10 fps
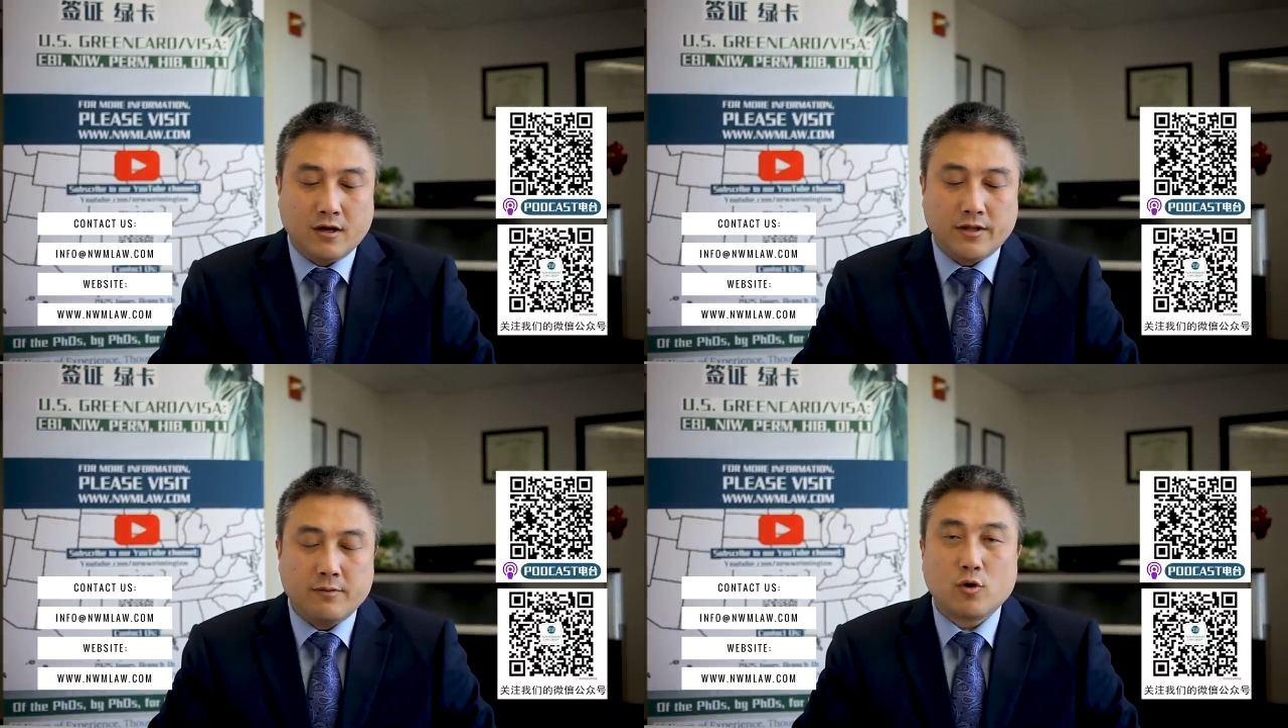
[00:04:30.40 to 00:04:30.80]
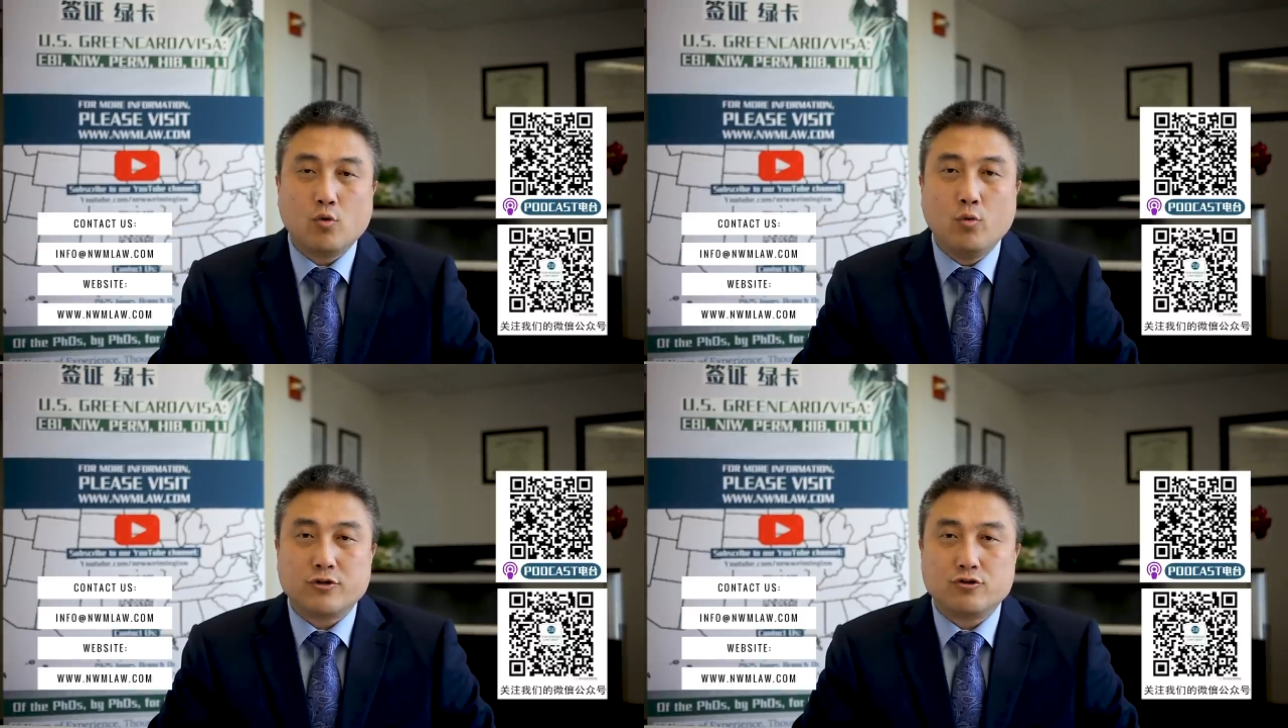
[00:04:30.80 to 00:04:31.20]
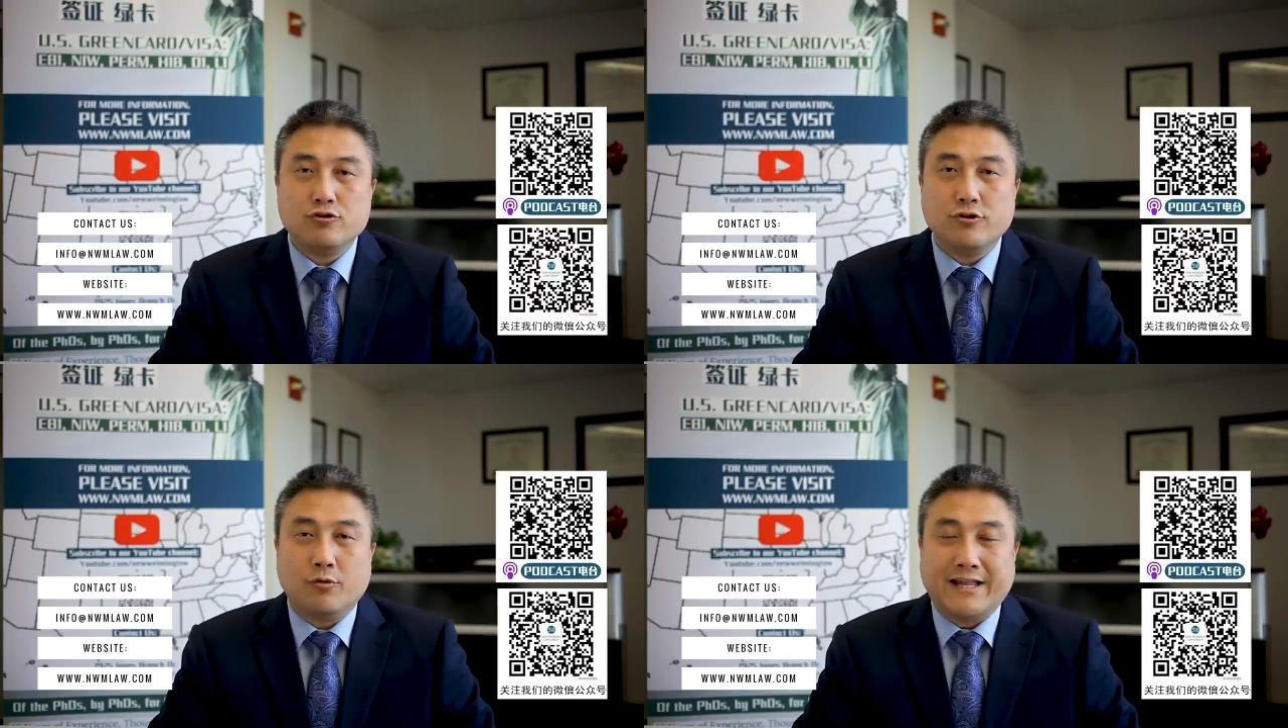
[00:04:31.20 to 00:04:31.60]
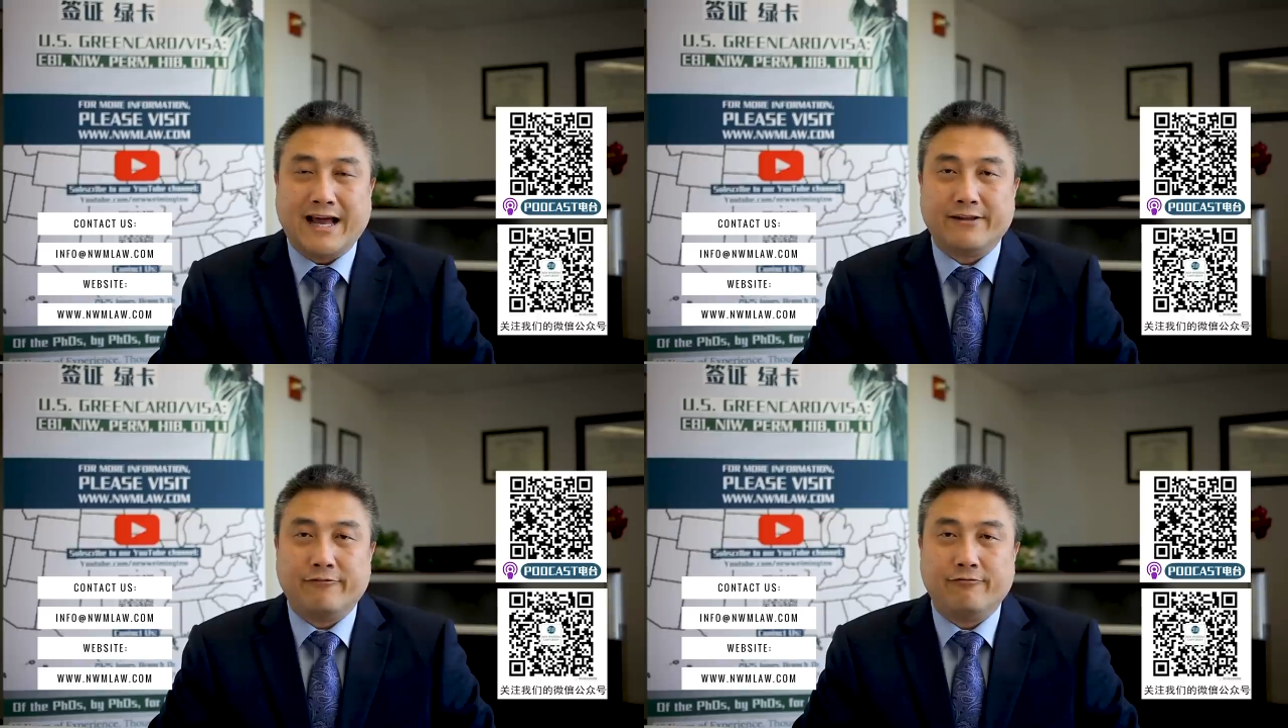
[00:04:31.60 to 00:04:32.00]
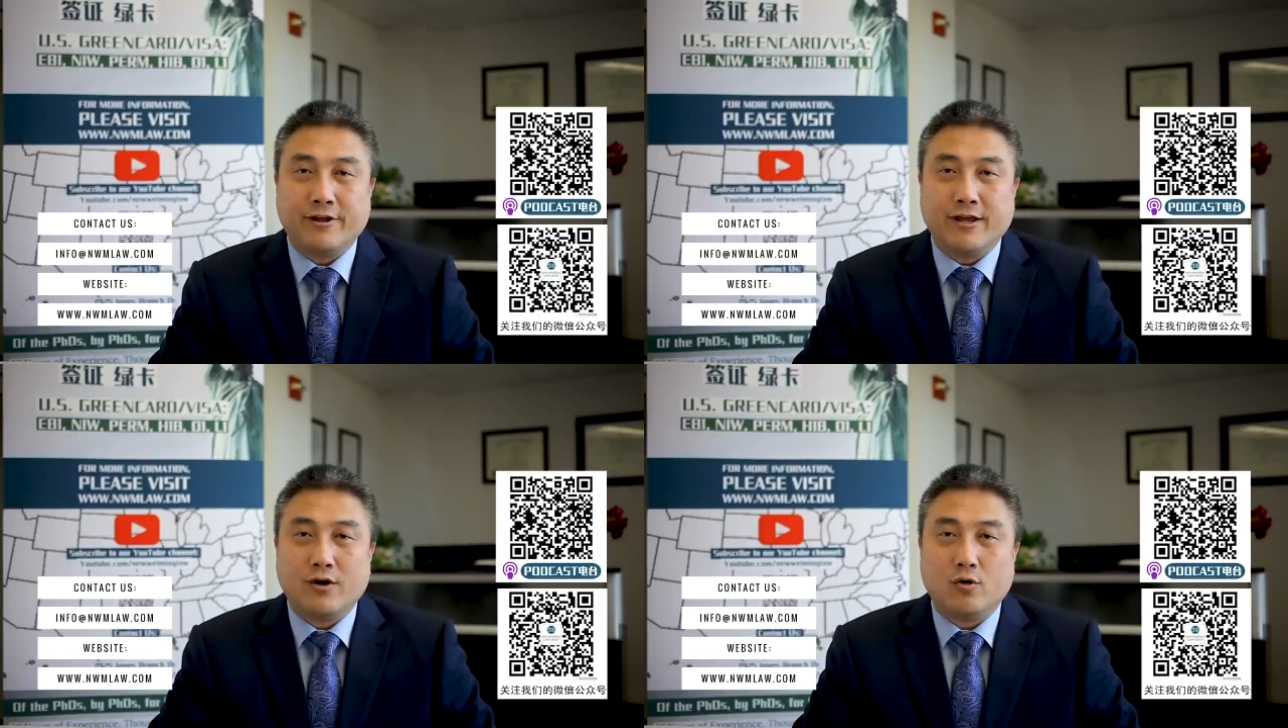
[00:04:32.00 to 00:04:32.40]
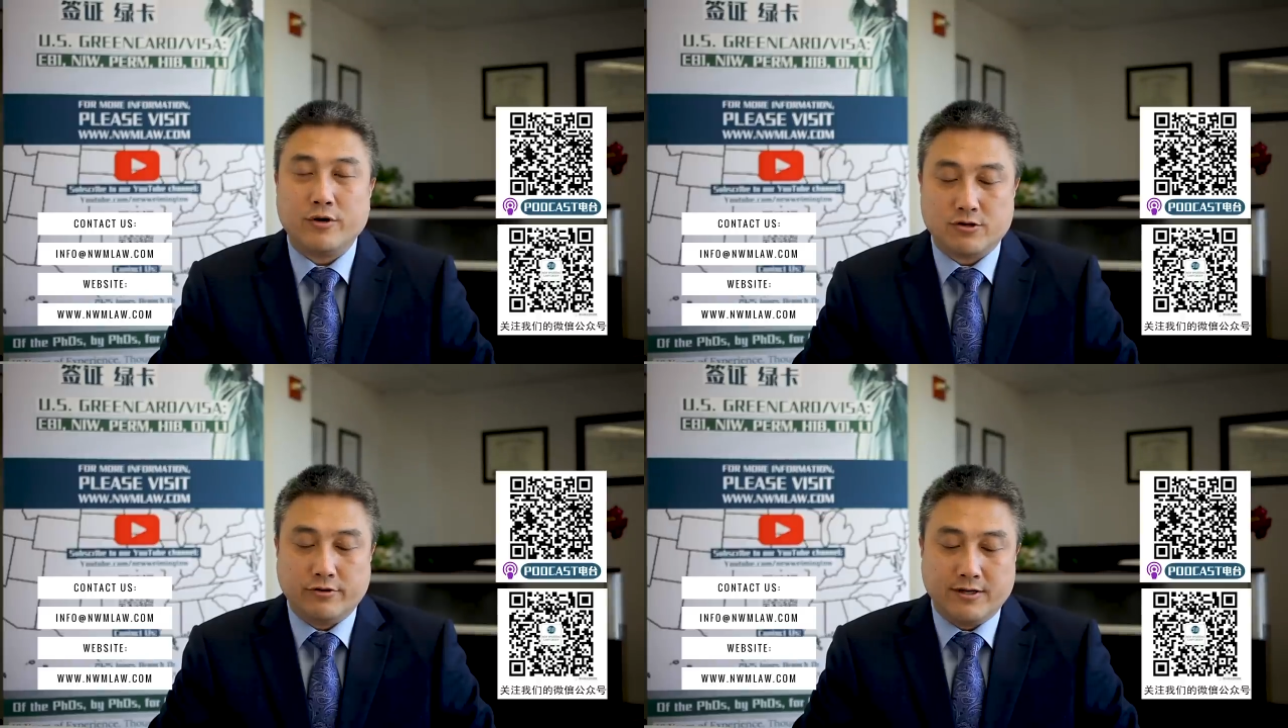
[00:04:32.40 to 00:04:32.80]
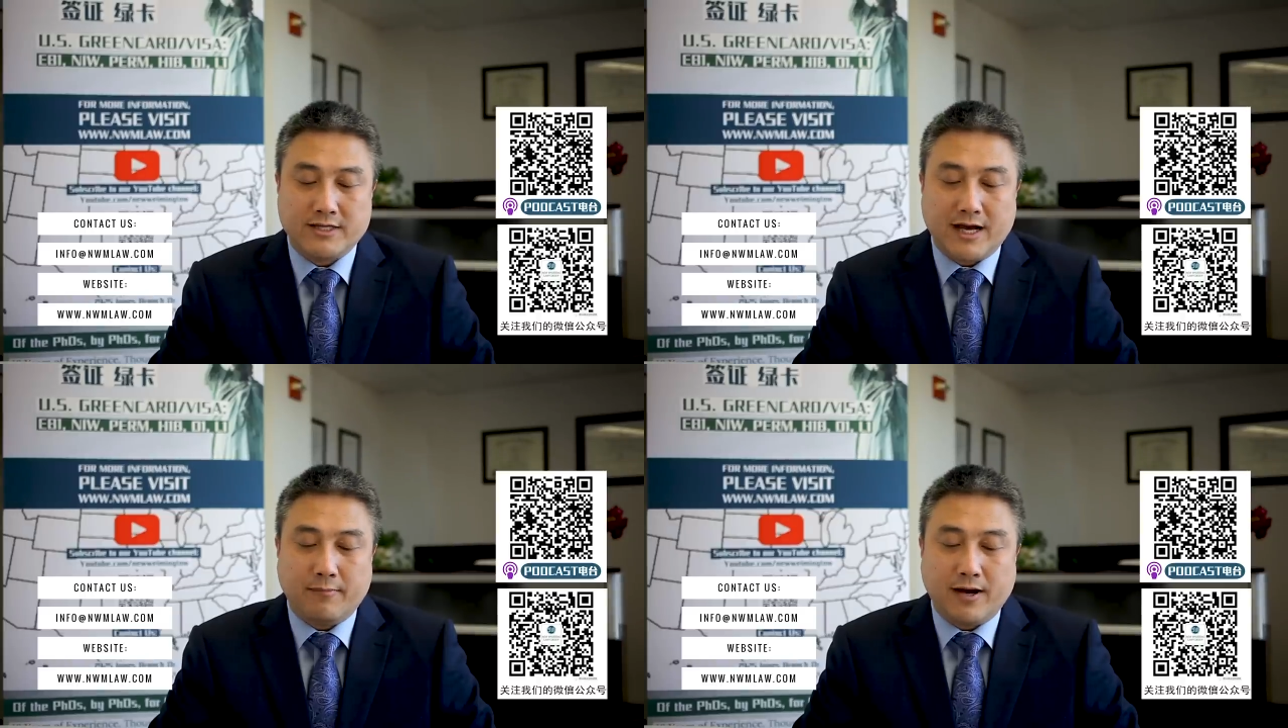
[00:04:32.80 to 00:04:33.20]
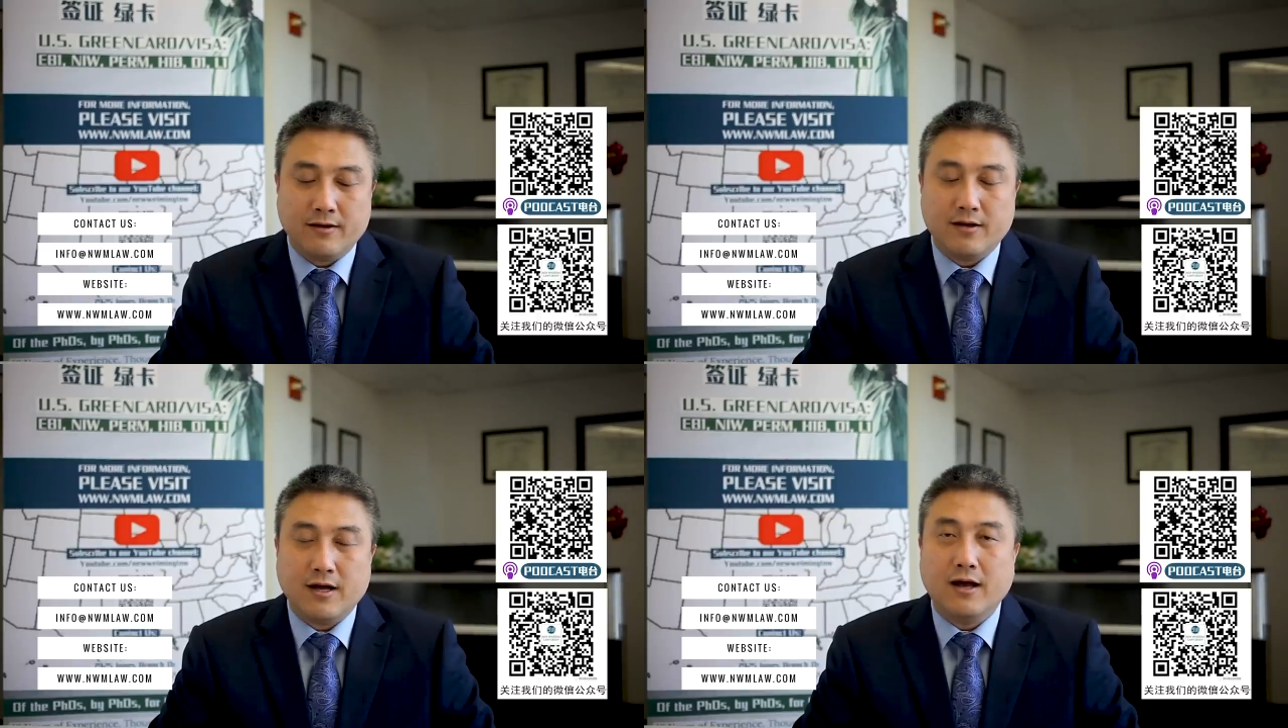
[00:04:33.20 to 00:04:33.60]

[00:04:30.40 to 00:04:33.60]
那么过去我拿的福利会受影响吗？